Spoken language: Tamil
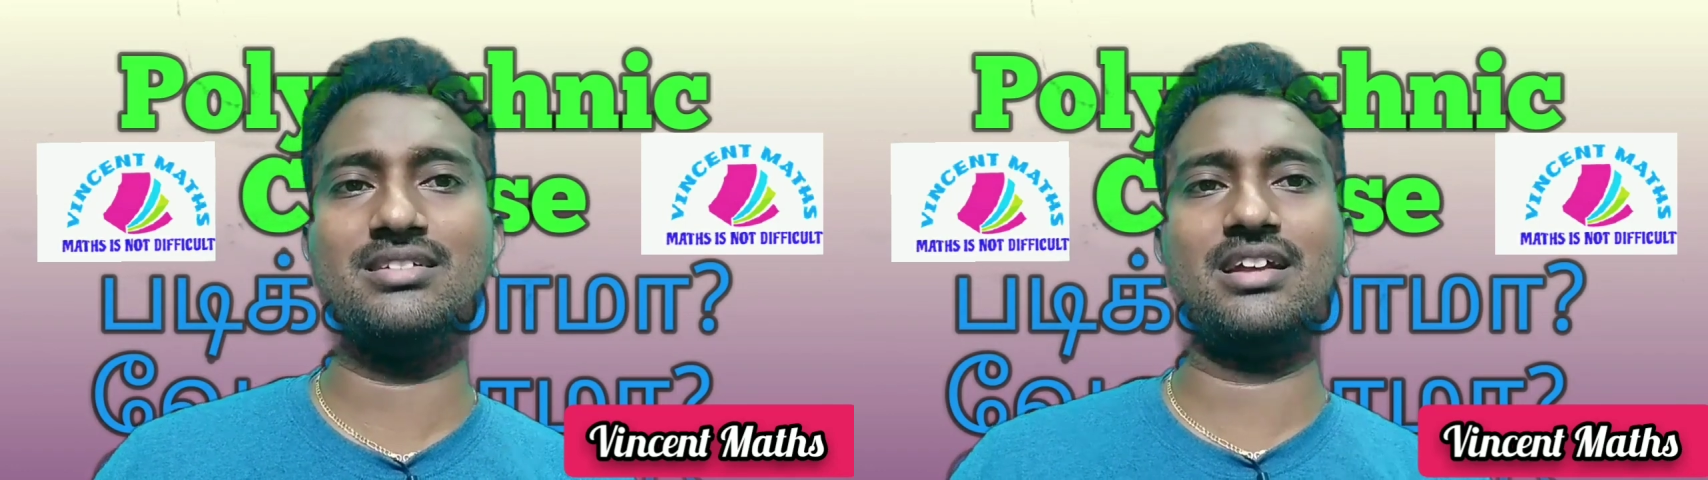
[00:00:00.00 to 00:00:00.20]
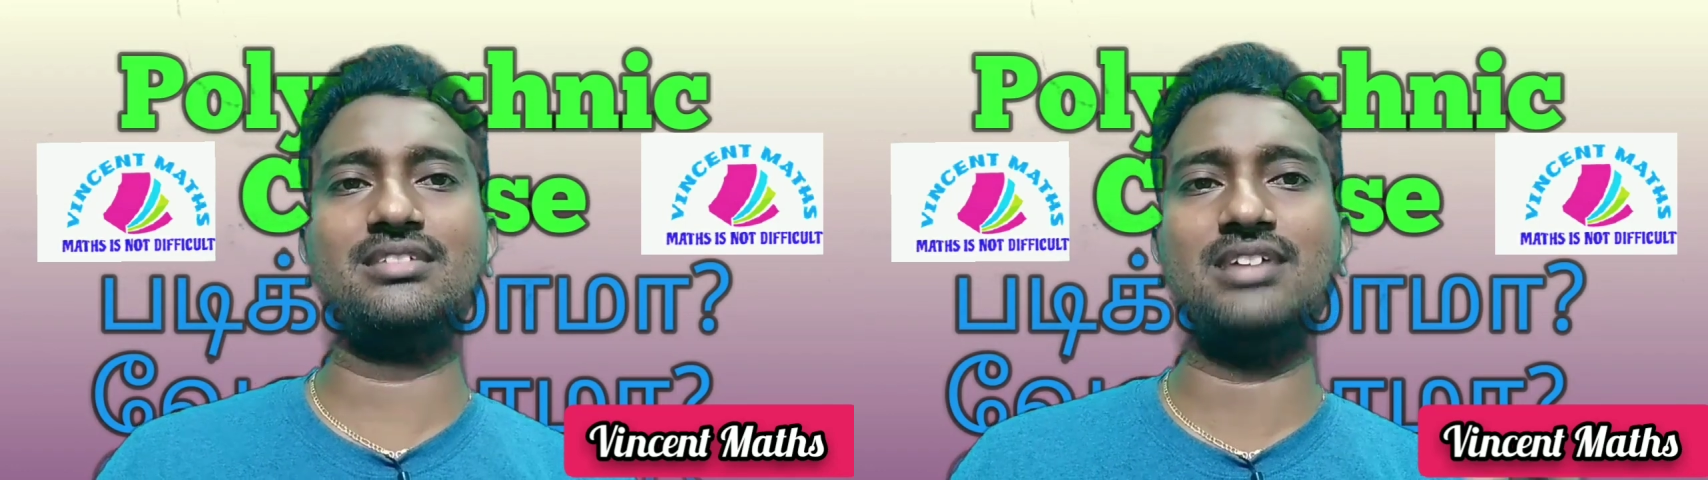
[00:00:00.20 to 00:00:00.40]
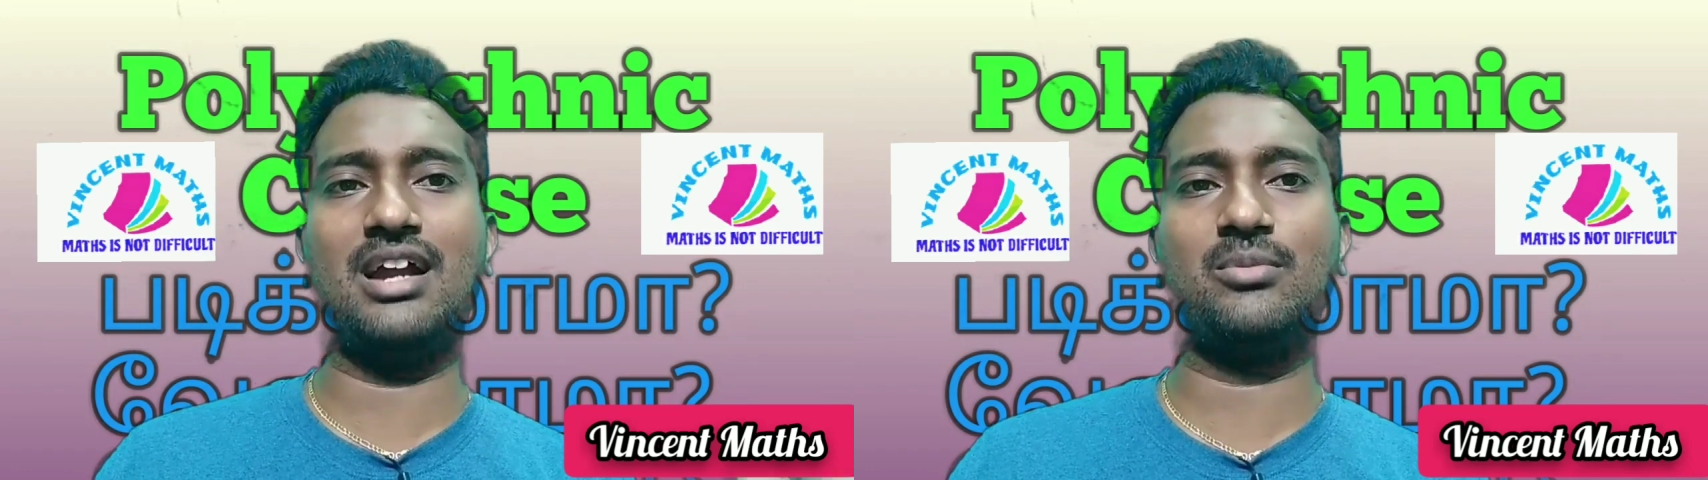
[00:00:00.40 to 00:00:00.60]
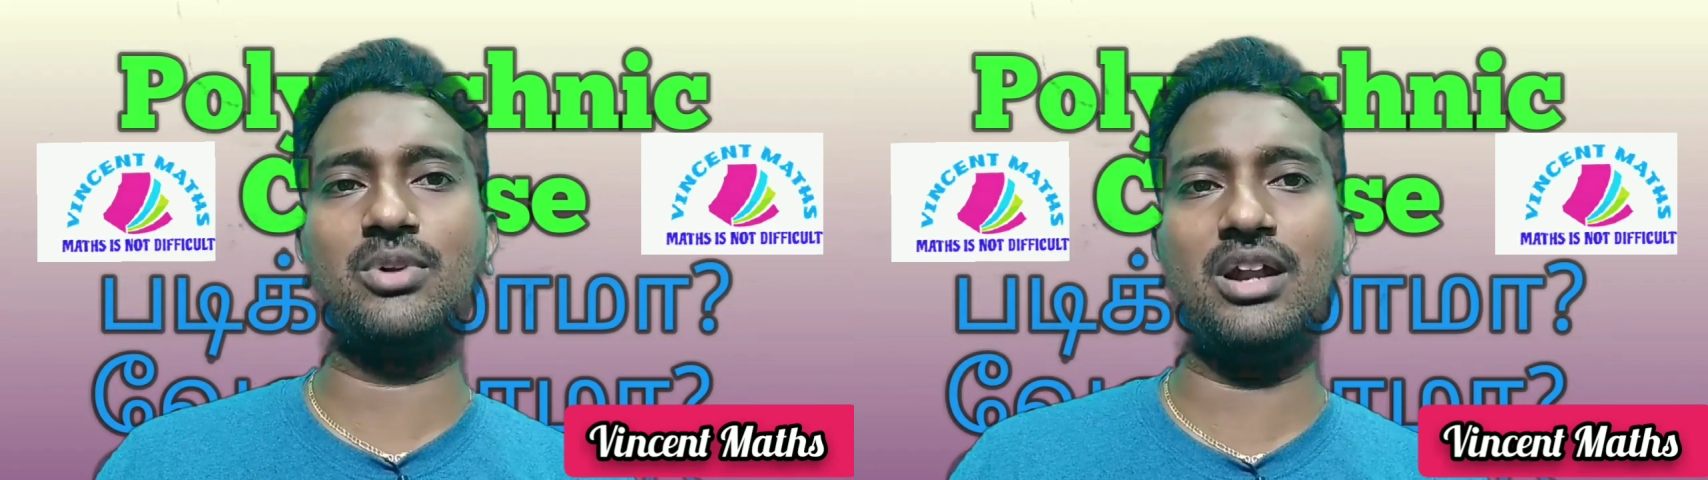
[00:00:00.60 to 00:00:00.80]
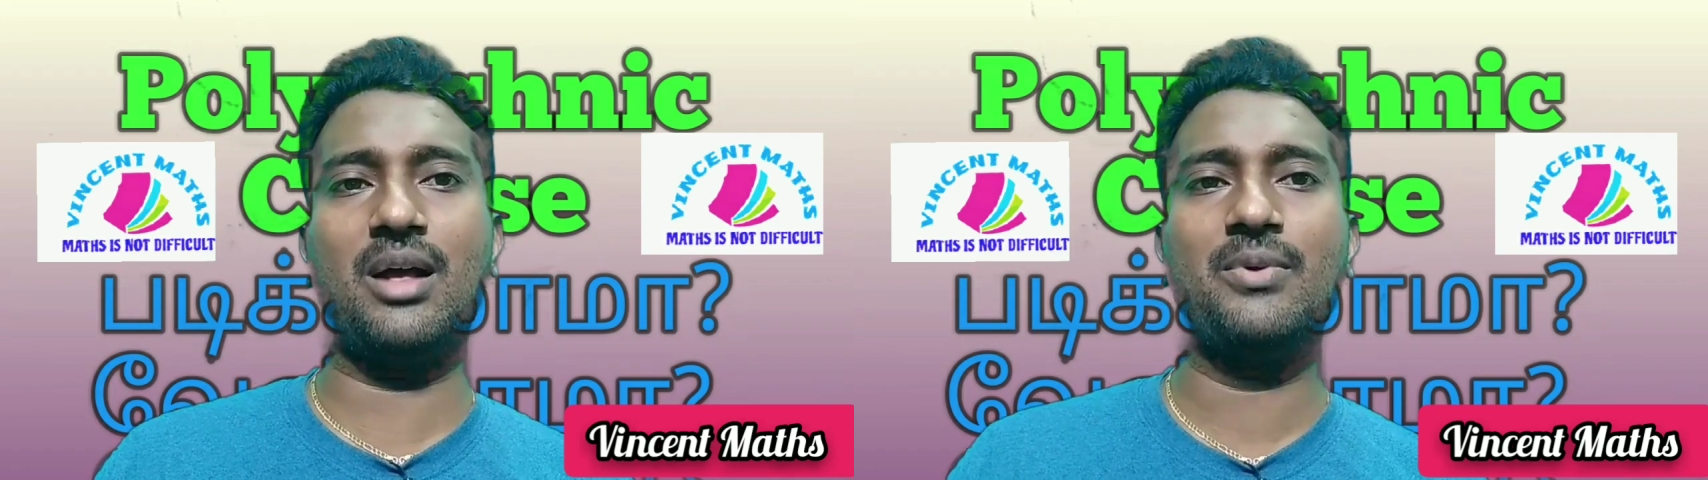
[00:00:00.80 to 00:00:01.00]
இன்ஜினியரிங்
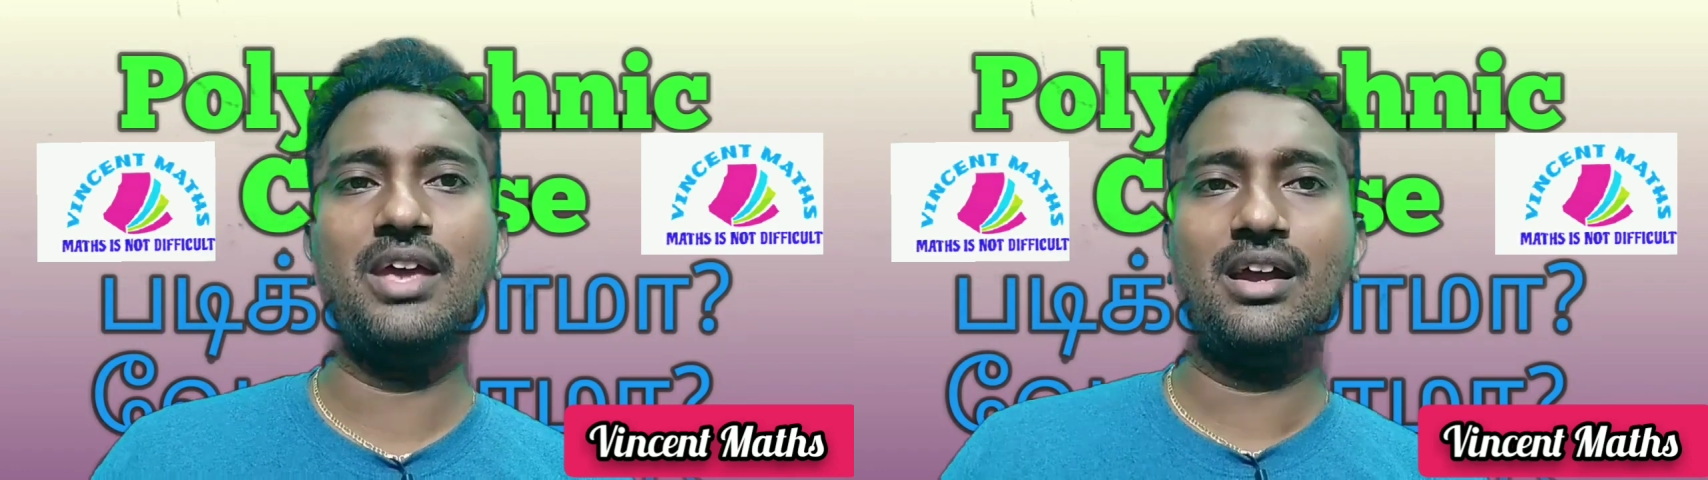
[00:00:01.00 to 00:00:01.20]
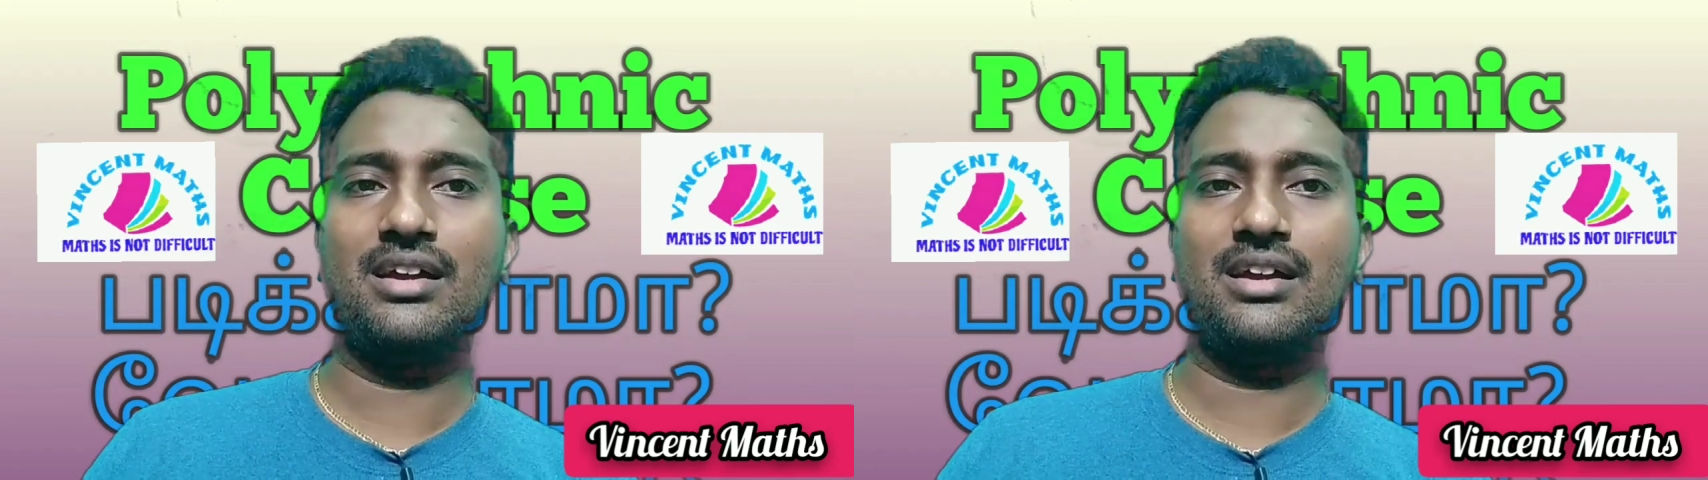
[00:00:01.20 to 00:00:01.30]
ஜாயின் பண்ணலாம்